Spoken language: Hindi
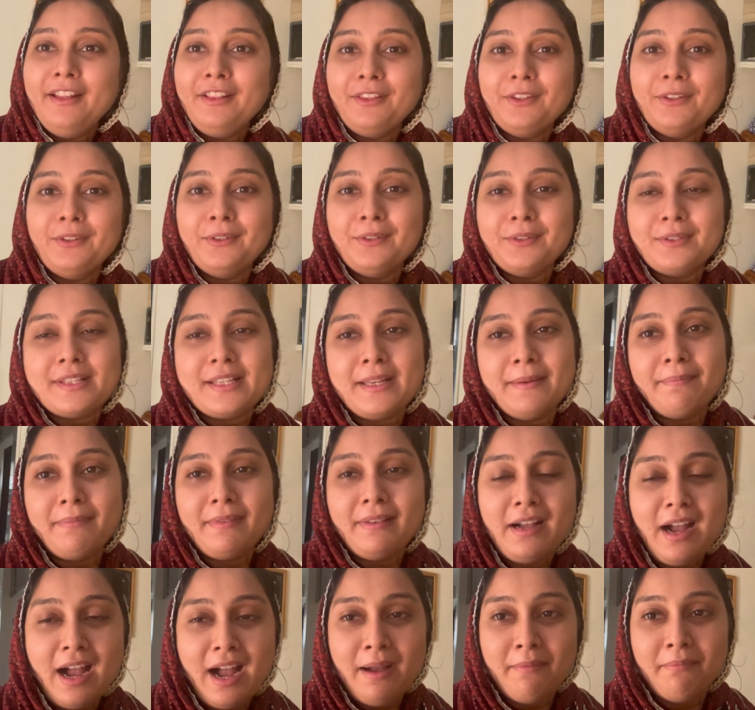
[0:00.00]
तो सब
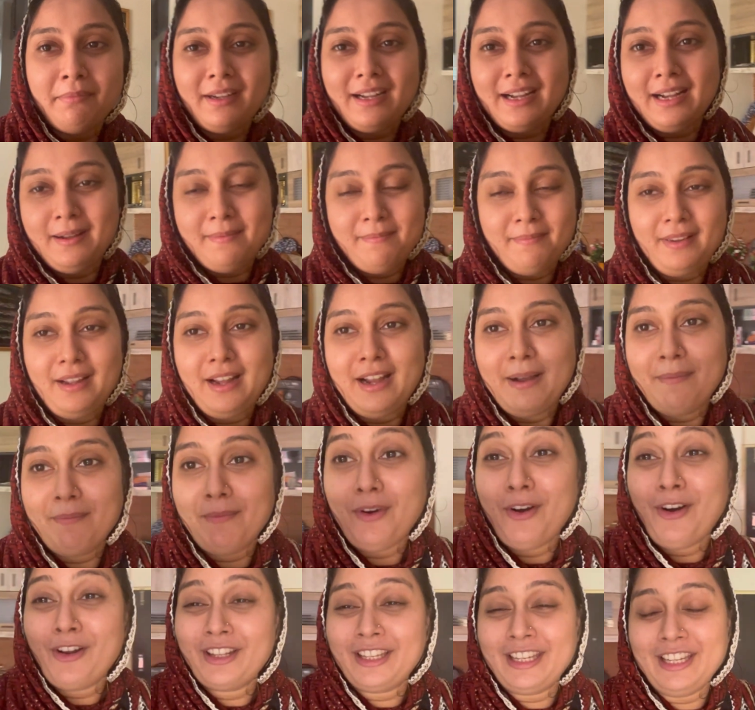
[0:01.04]
काम काम काम
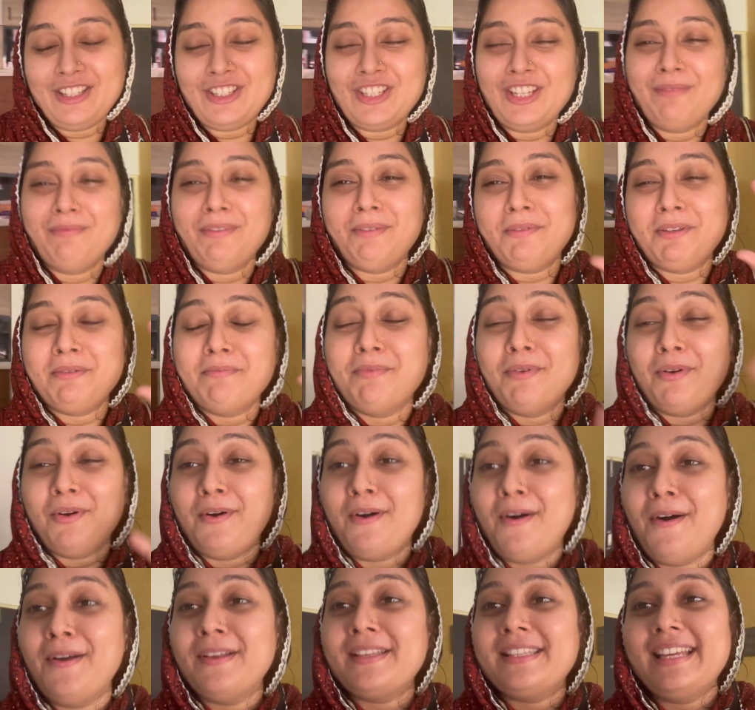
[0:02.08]
और किचन में भी
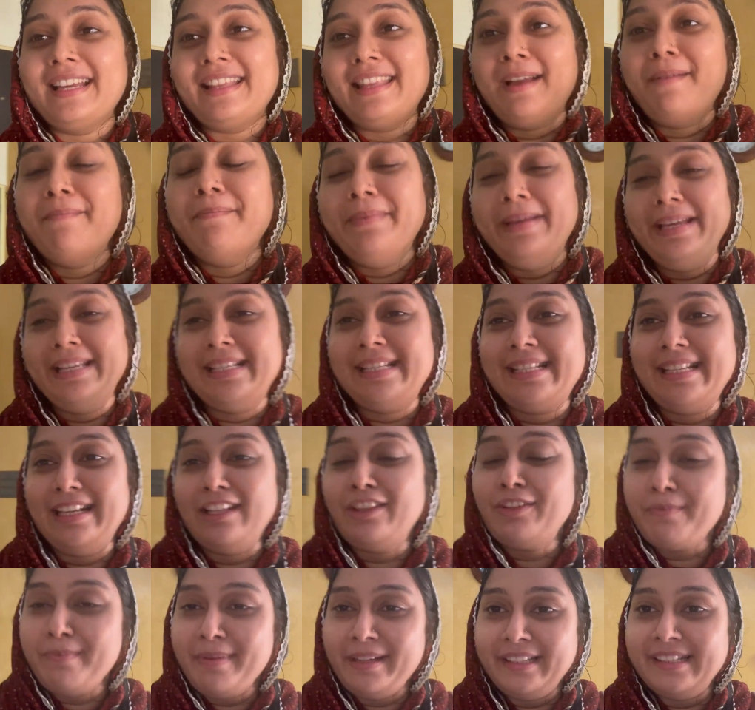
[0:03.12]
बहुत ज़्यादा मेस है
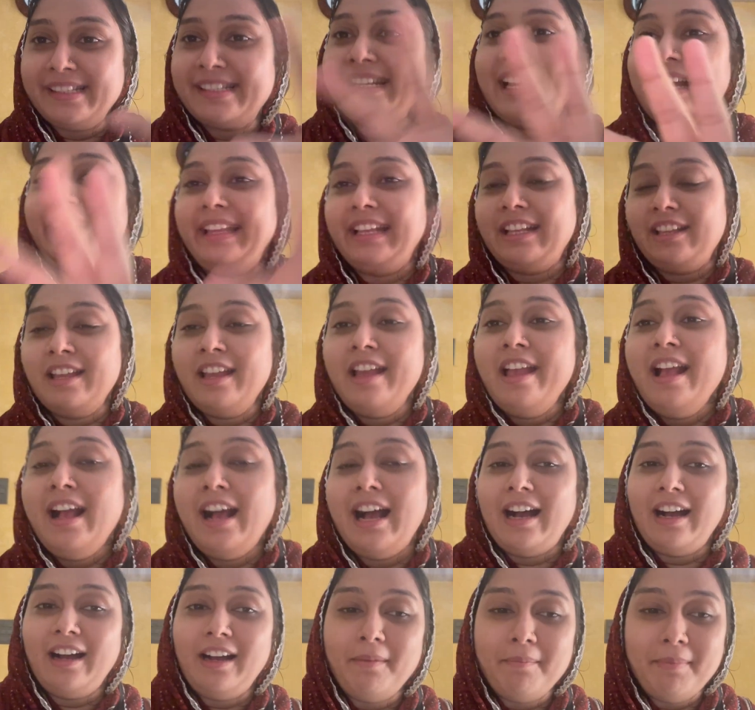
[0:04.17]
तो मैंने
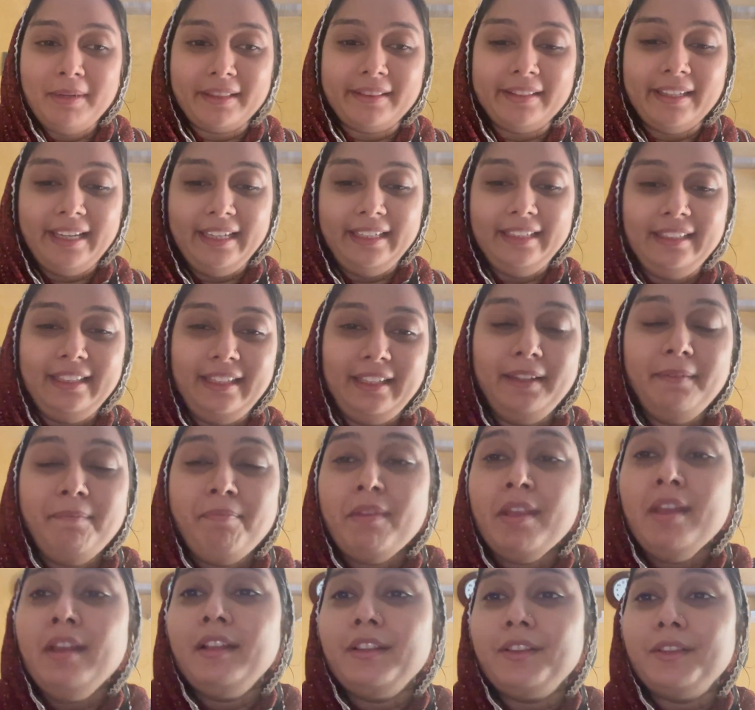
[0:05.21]
ज़्यादा बता ही नहीं
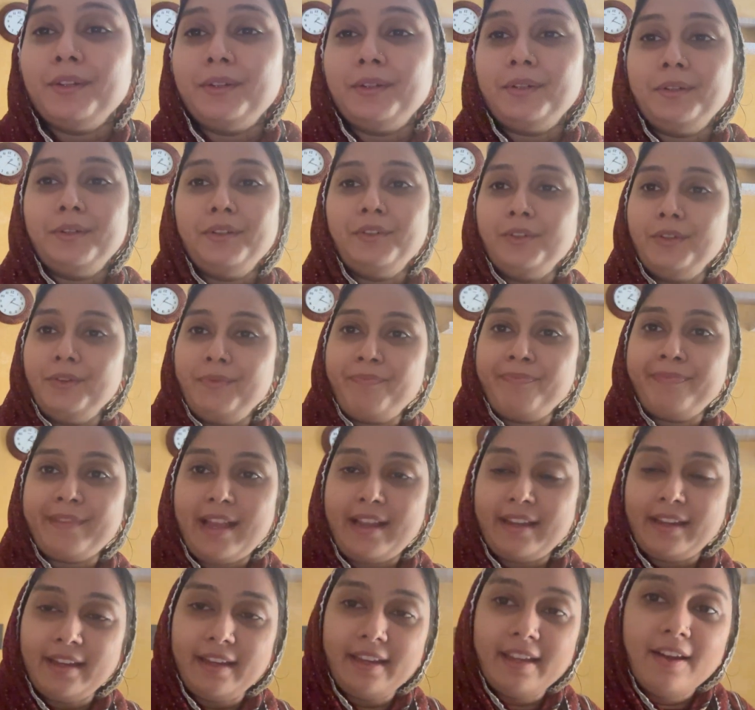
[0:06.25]
तो
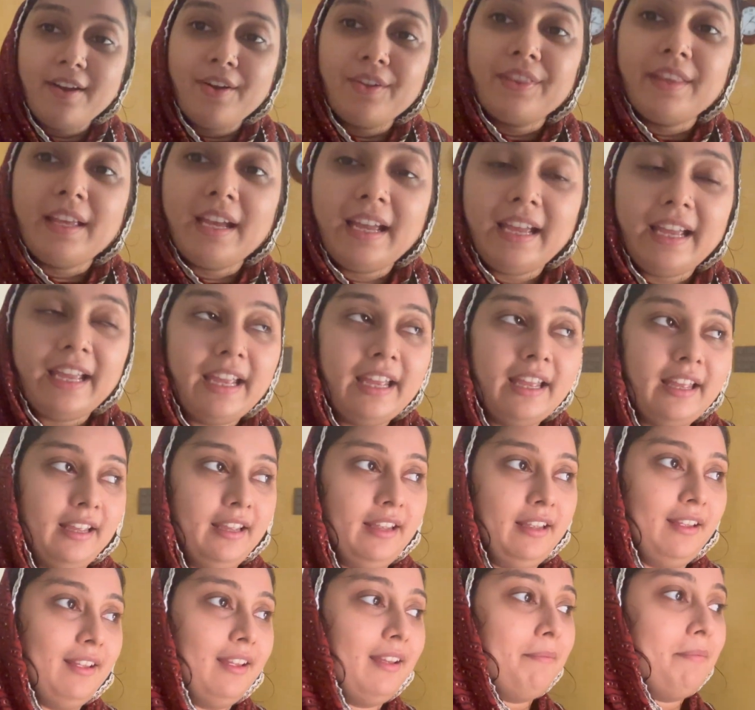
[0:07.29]
आगे क्या होता है
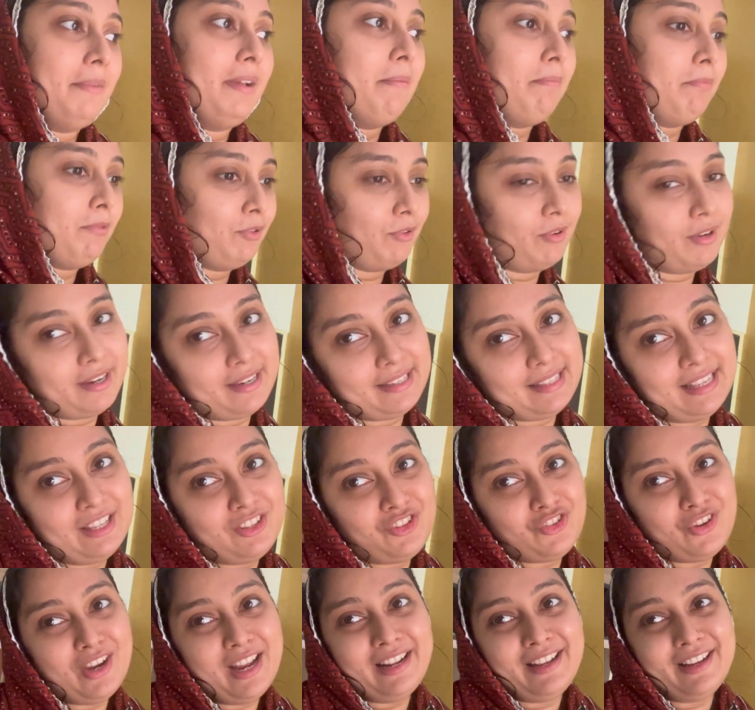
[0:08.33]
आप लोग सब
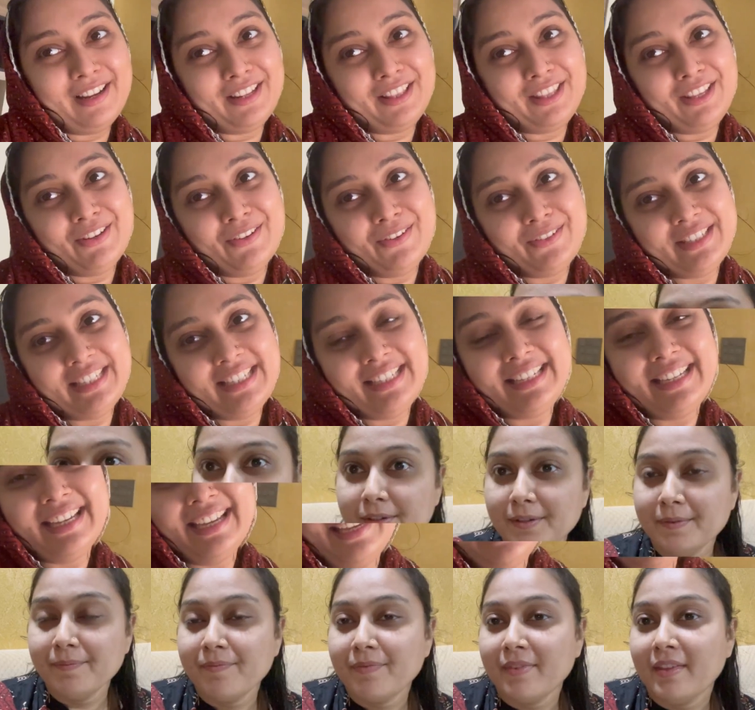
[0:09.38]
शेयर करती हूँ ठीक
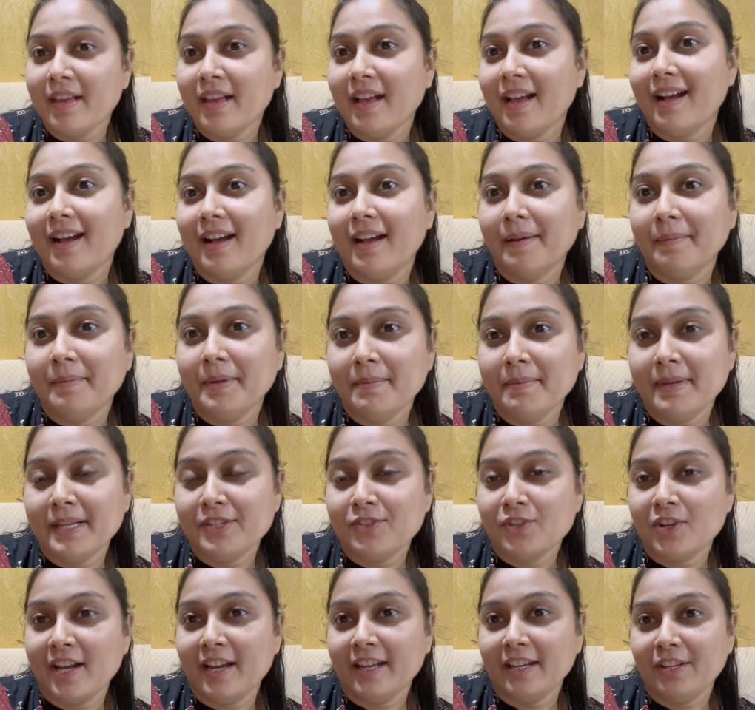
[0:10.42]
है अभी मैं
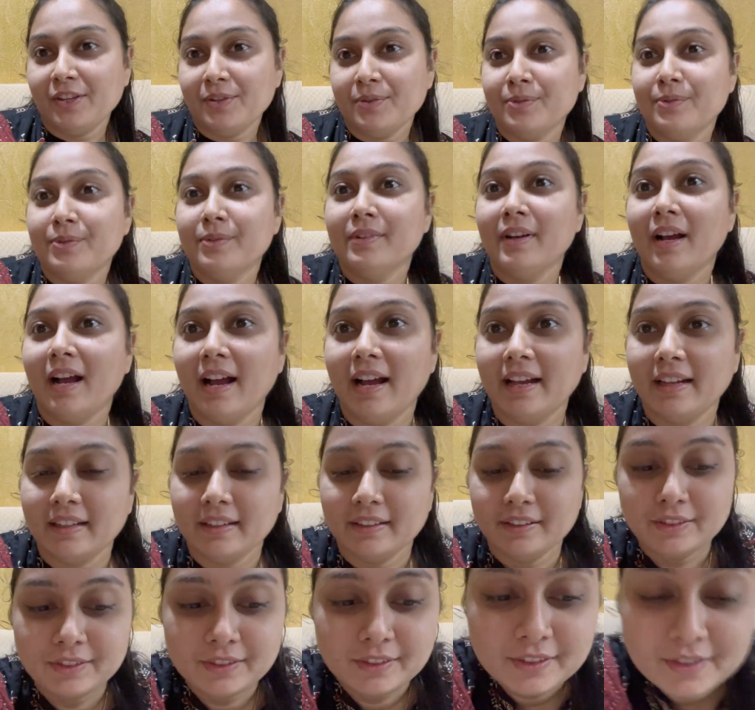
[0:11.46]
जा रही हूँ
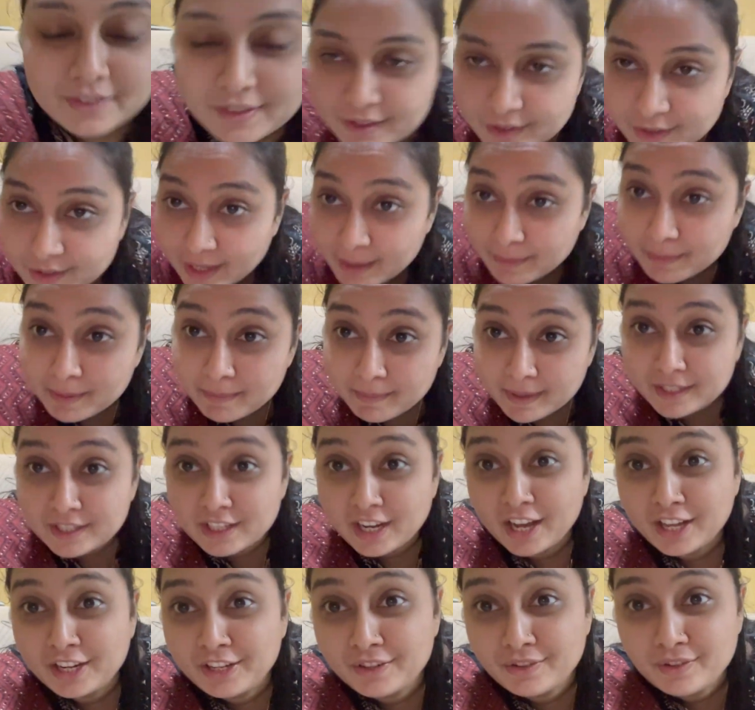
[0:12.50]
तो दोस्तों अभी मैं
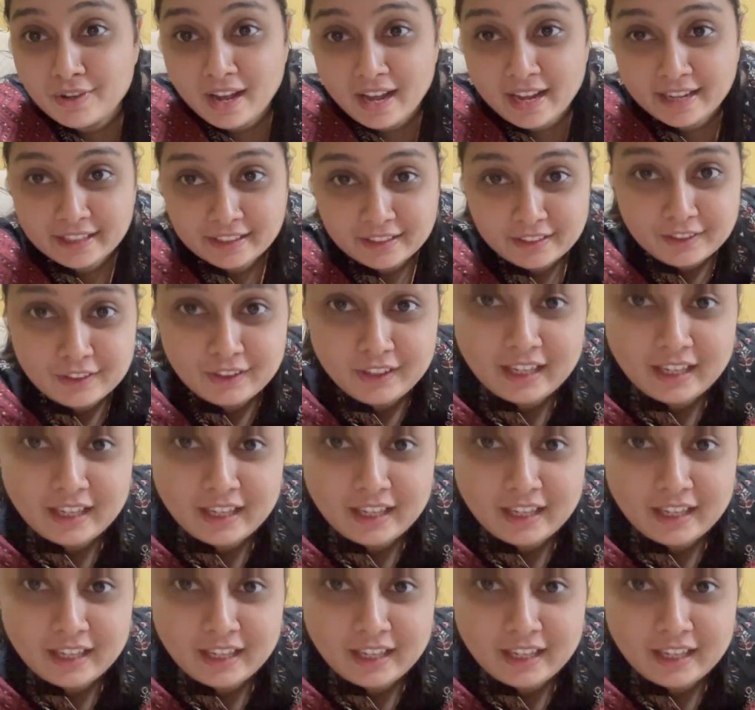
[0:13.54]
जा रही हूँ आयत को